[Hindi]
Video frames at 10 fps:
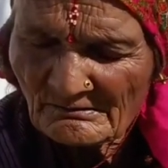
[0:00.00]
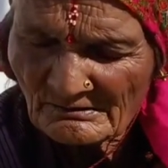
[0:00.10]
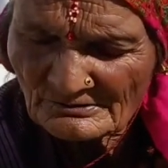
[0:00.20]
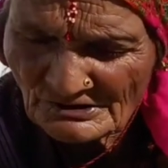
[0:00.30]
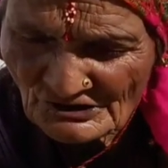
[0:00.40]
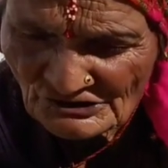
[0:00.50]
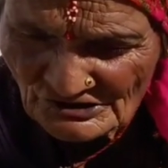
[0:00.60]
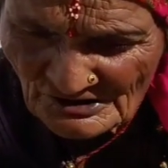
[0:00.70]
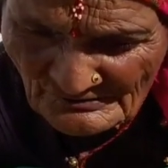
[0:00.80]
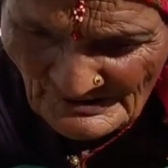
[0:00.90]
और
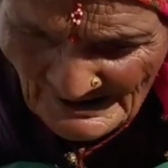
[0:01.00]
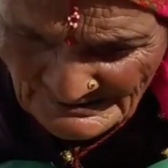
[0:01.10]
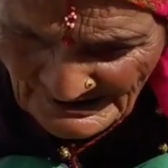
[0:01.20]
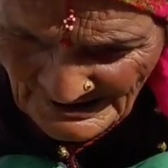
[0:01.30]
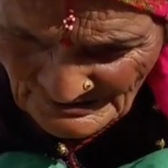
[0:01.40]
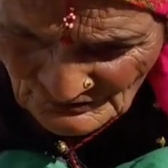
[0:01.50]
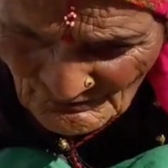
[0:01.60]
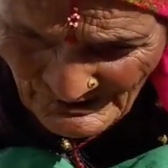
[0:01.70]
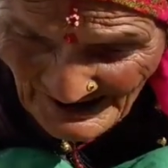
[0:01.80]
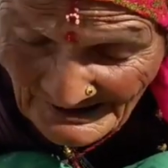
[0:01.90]
नीचे वहाँ देखा तो
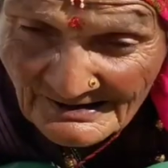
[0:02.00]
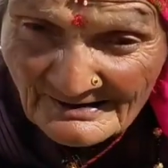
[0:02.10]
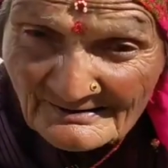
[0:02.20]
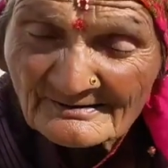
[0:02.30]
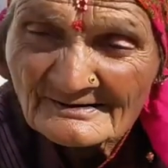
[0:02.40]
बालक